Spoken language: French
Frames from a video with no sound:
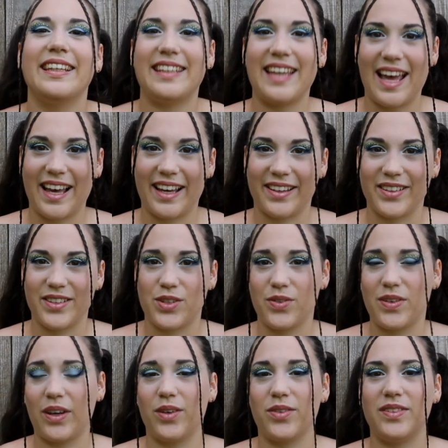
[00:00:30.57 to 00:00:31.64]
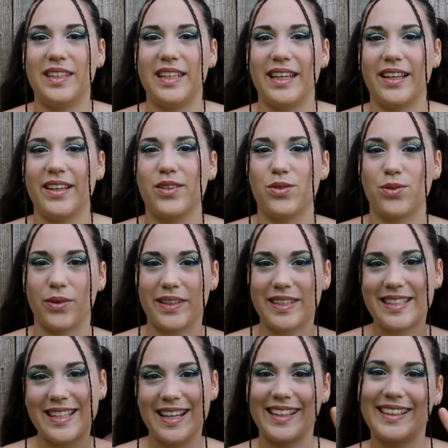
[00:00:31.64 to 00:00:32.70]
Car je vais revenir sur
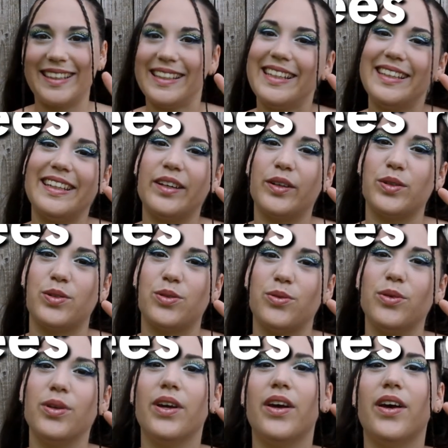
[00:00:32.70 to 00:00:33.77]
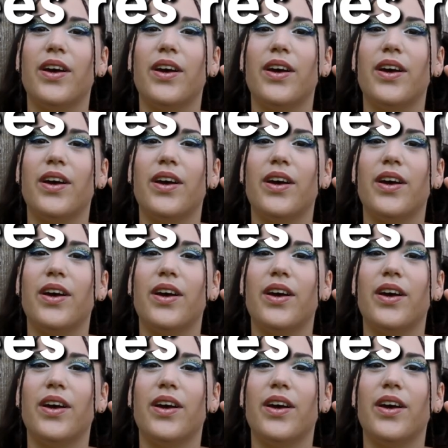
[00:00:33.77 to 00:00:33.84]
5 idées reçues